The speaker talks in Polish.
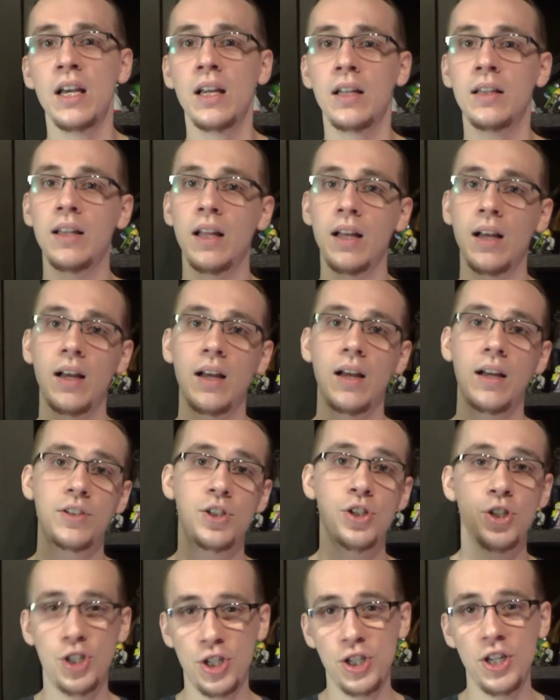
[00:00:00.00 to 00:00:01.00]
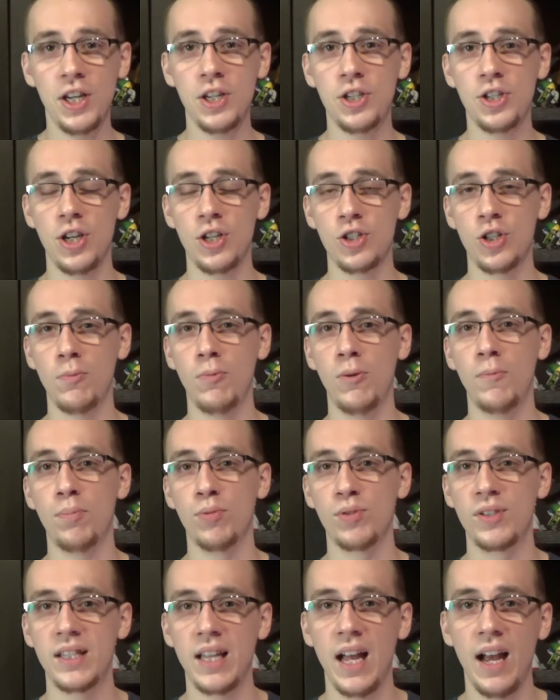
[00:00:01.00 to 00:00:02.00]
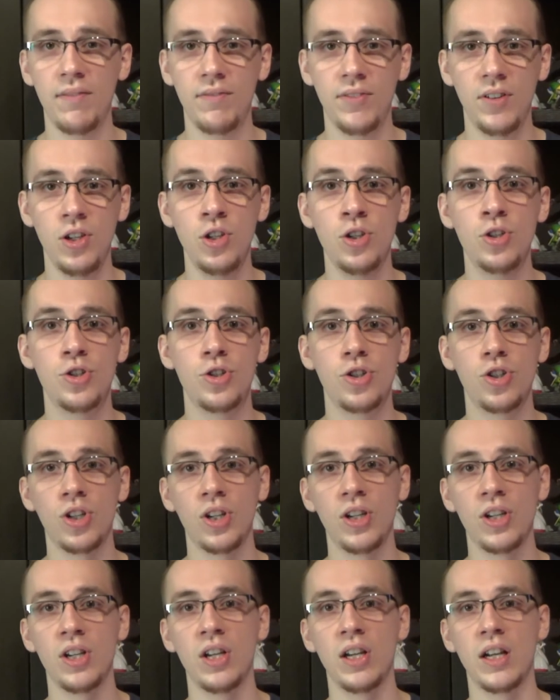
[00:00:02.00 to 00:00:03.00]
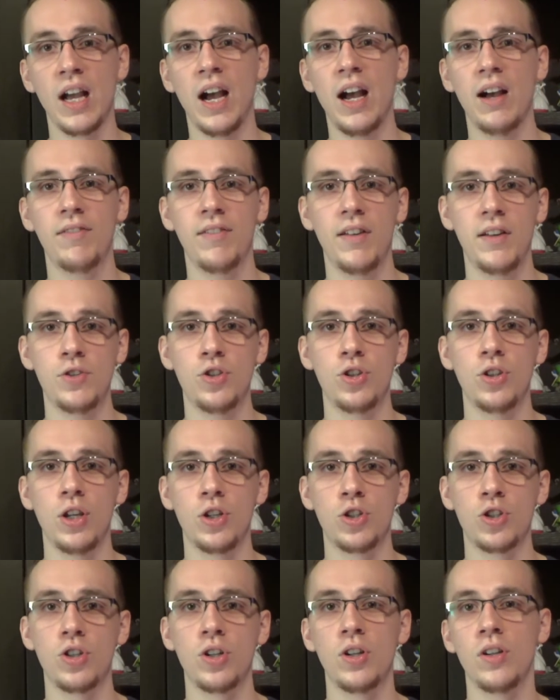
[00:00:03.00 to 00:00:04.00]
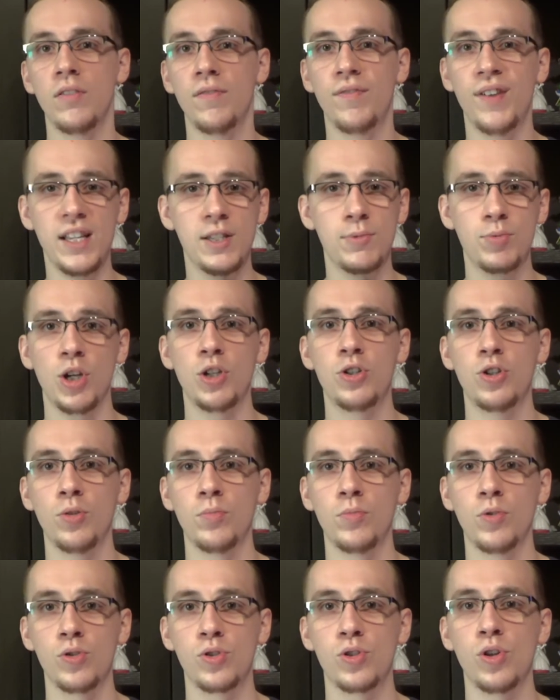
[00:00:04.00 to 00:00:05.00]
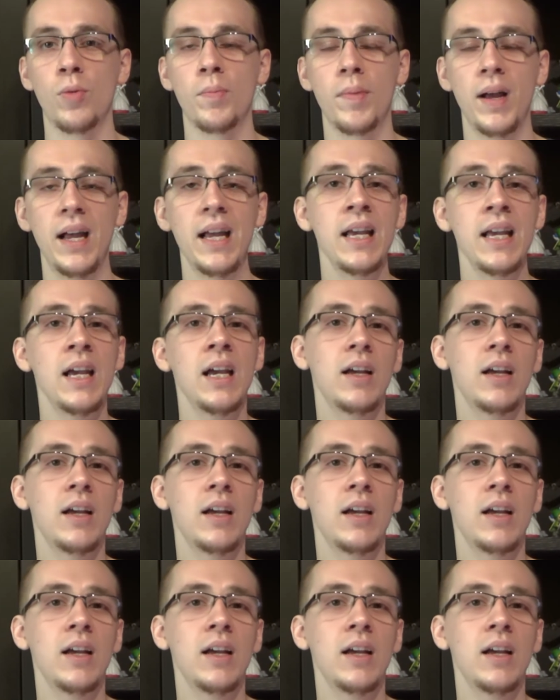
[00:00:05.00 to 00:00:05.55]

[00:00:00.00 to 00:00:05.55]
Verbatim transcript: naciśnijcie, żeby postawić e, kawę, czy też e, wesprzeć tą osobę,